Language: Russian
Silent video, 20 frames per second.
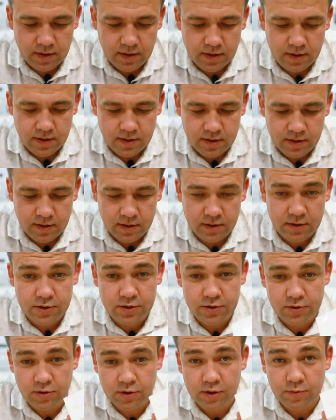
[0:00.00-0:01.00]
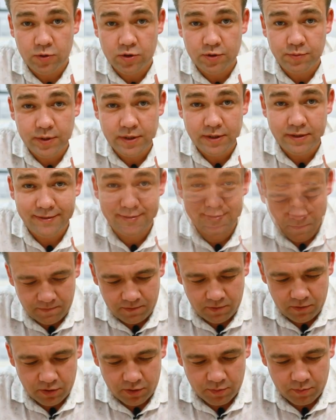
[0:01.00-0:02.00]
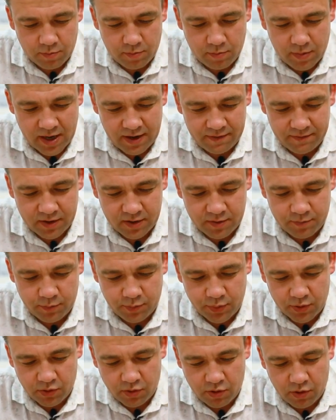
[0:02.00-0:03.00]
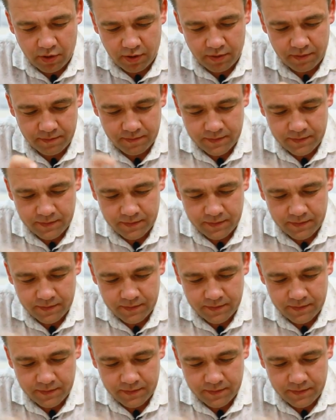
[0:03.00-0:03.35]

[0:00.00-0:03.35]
Э, что это может быть? Form Mavic Pro.